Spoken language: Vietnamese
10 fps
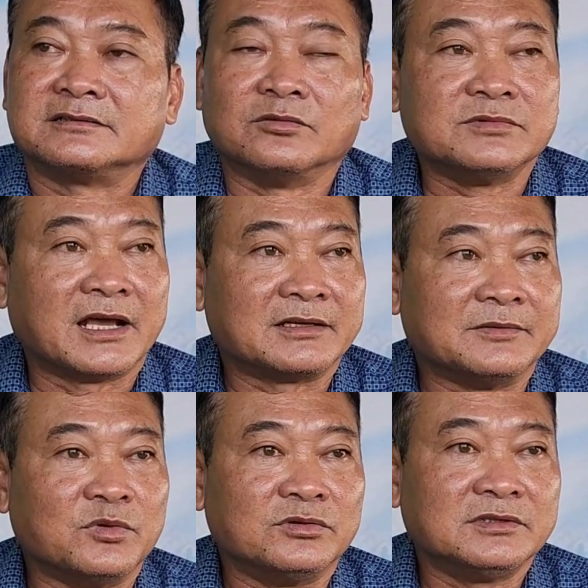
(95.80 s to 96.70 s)
cũng như anh
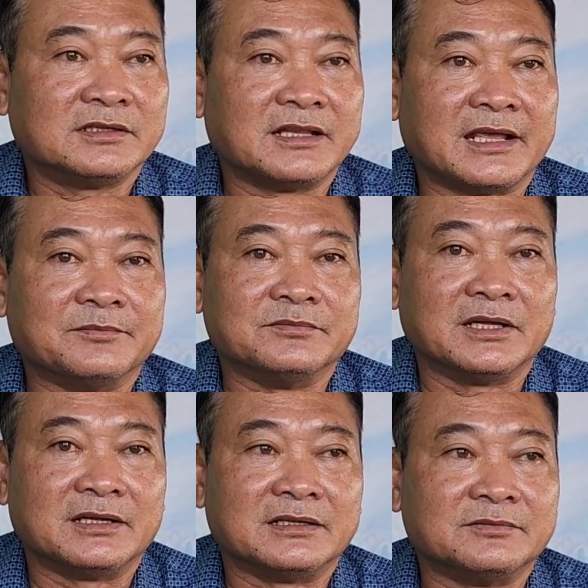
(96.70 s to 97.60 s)
là muốn tìm
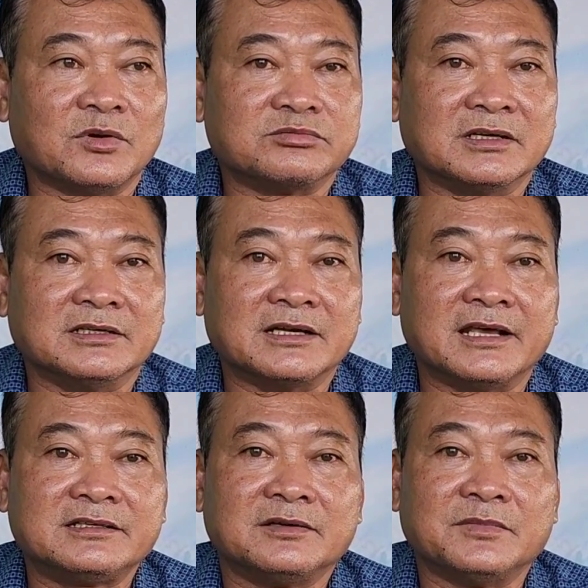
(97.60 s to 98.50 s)
một người
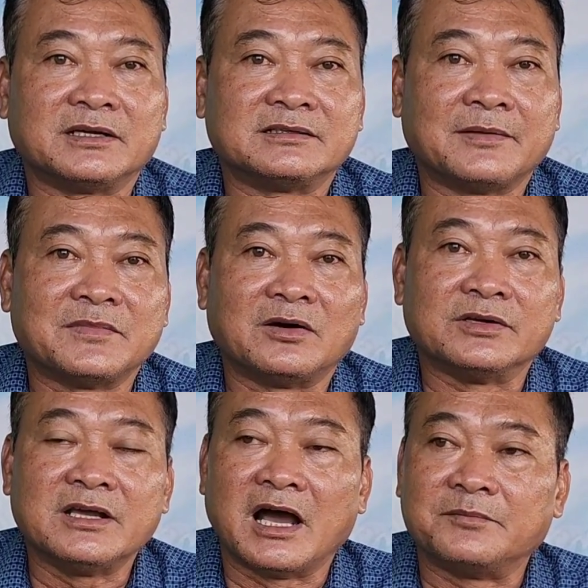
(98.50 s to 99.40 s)
để cho mình tâm đầu
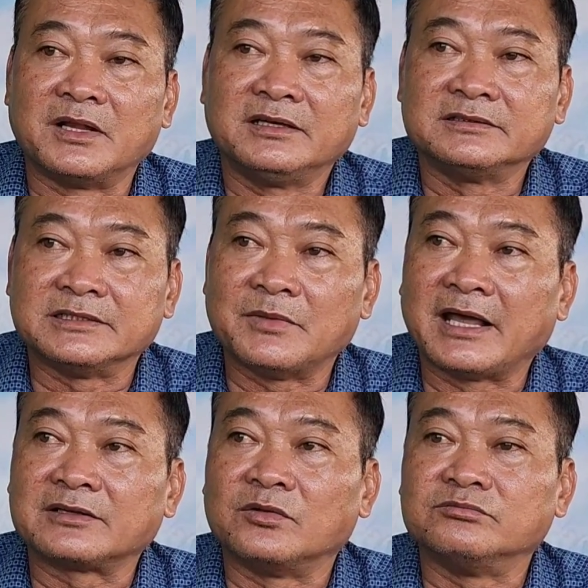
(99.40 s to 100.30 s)
ý hợp đó nhưng
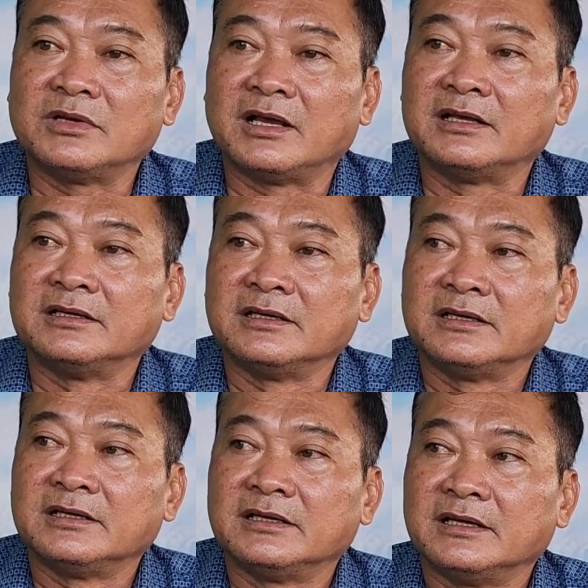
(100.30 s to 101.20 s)
yeah. mà anh dạ. cũng
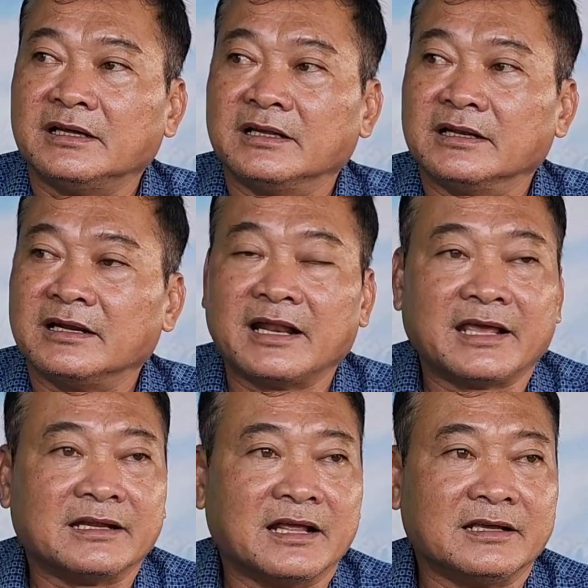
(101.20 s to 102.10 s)
lên
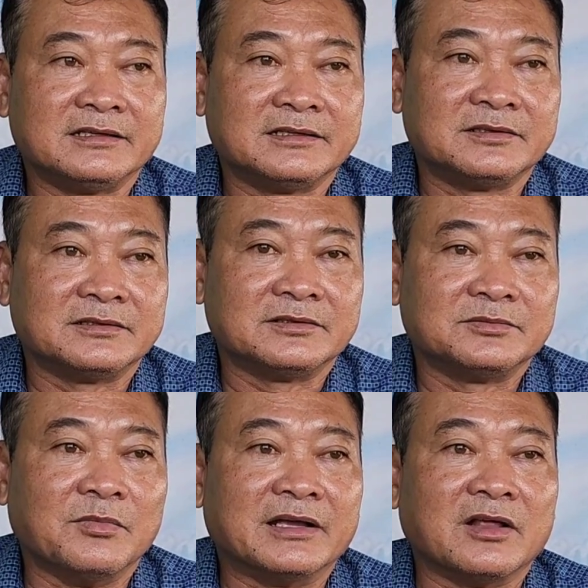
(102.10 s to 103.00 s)
đây để
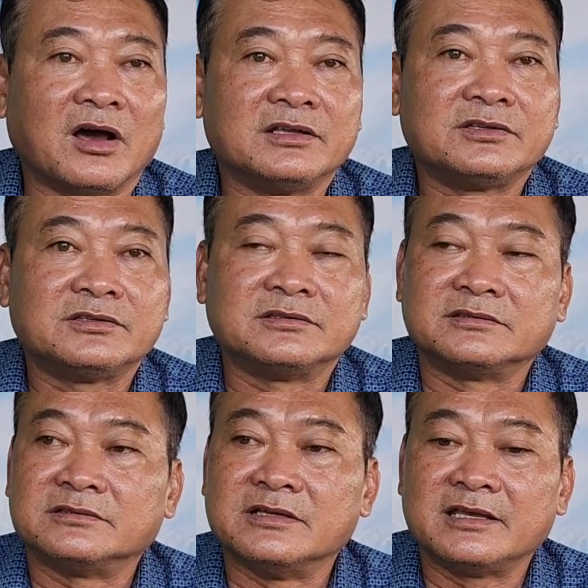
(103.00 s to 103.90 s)
bày tỏ
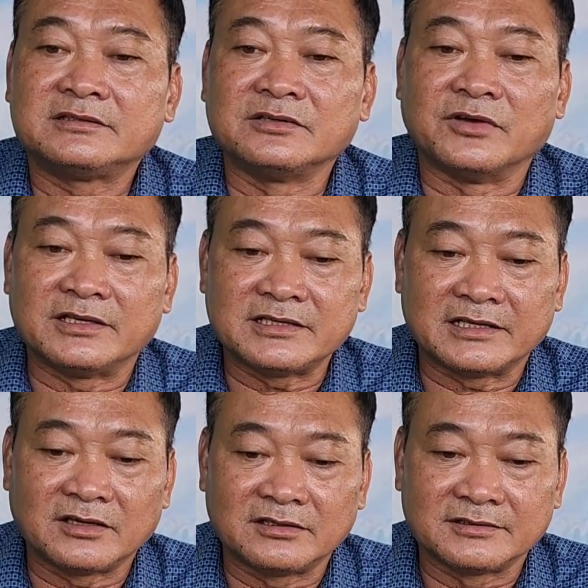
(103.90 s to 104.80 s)
với tướng vĩ
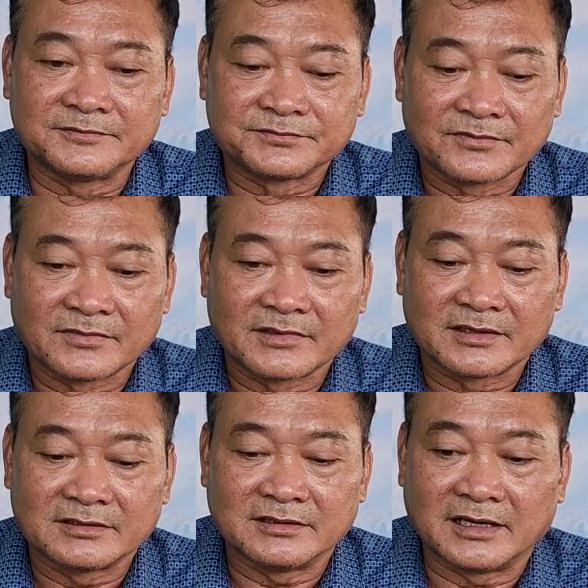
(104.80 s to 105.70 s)
vậy thôi dạ
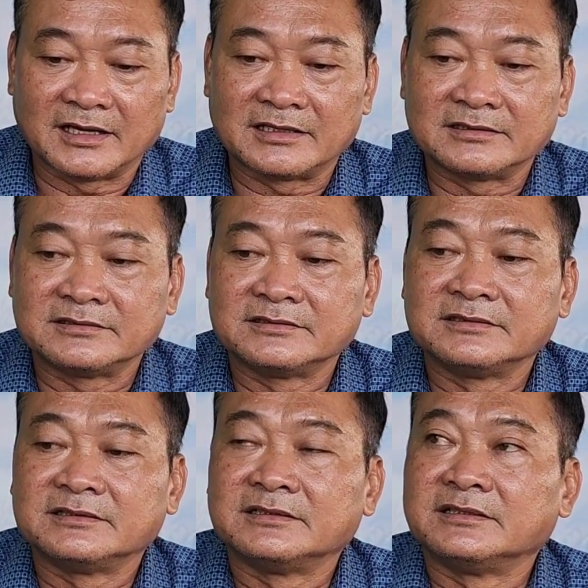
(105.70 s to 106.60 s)
yeah. à.
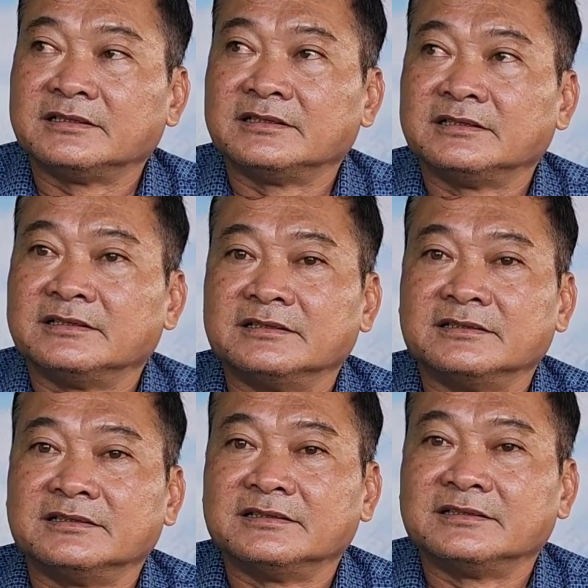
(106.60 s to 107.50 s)

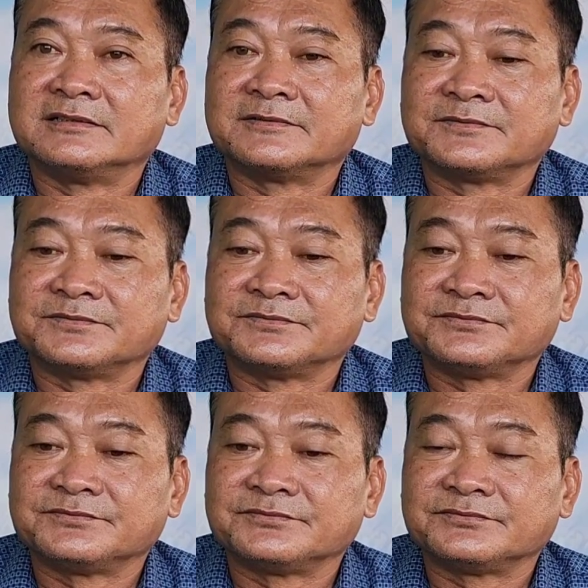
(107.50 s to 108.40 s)
à,
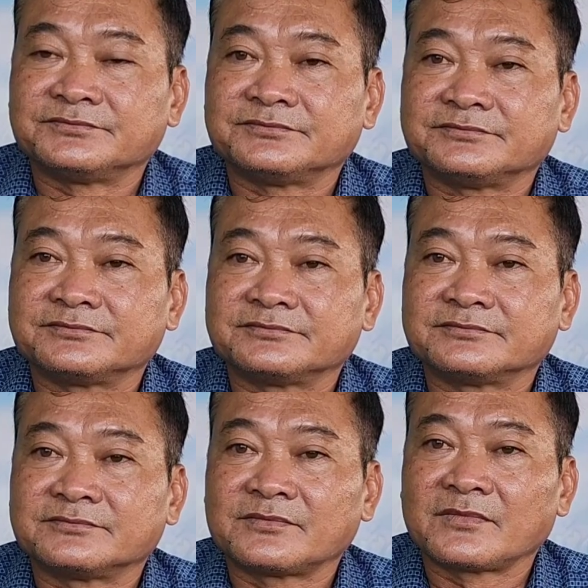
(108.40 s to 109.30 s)
anh
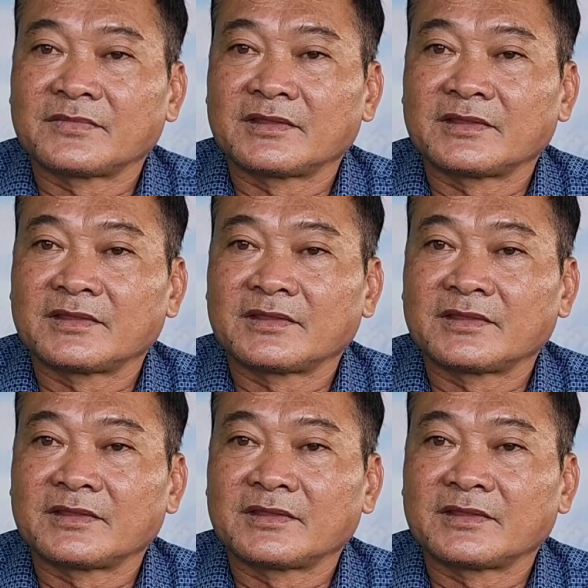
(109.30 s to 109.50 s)
muốn